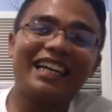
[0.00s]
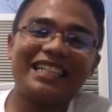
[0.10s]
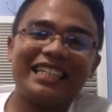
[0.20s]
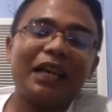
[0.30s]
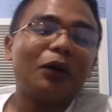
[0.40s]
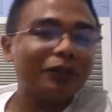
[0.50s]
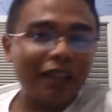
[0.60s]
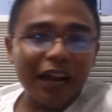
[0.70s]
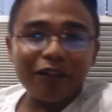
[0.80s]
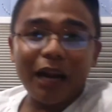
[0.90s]
Nagsige kong
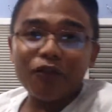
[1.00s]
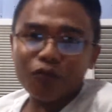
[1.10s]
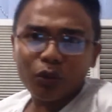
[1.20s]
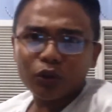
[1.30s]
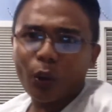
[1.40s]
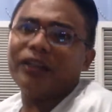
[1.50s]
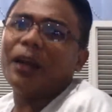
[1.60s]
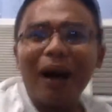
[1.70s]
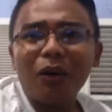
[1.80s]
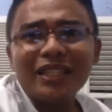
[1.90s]
drive-drive kong motor.
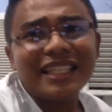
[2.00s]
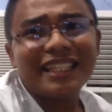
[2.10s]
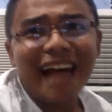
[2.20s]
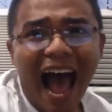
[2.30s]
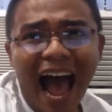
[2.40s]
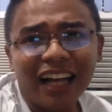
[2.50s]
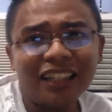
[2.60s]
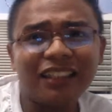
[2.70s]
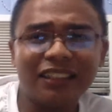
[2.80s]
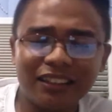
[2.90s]
Towns, ah!
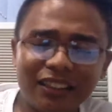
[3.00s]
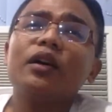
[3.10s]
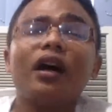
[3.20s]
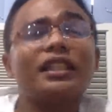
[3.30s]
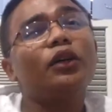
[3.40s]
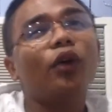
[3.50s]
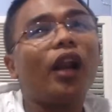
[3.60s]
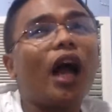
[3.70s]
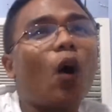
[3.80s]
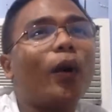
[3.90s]
So, siguro
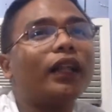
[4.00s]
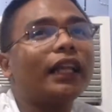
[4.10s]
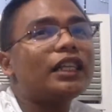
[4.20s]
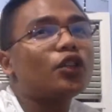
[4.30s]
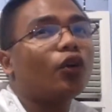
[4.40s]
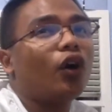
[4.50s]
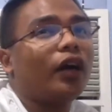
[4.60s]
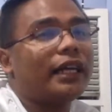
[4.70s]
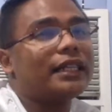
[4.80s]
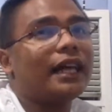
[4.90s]
lang, what is wrong
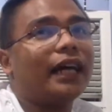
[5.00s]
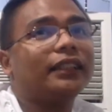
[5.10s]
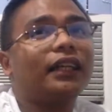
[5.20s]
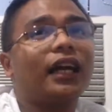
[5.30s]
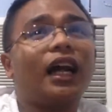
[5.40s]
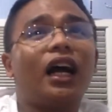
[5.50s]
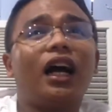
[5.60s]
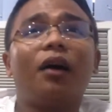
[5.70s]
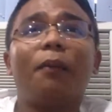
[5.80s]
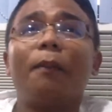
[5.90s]
is that
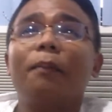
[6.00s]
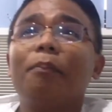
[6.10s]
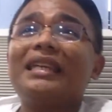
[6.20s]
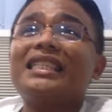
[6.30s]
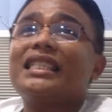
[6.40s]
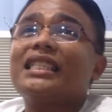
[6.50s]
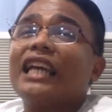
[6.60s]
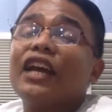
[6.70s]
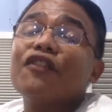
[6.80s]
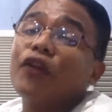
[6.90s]
kanang
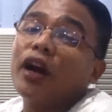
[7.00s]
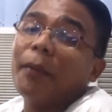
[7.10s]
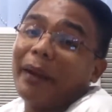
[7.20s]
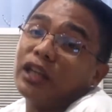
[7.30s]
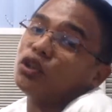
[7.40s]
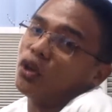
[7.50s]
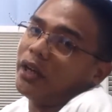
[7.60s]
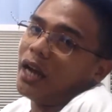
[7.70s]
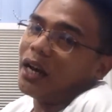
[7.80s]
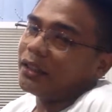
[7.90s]

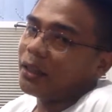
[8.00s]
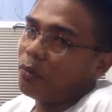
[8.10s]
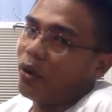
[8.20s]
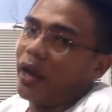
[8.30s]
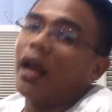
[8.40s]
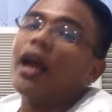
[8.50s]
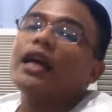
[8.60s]
misinformation ang natabo eh.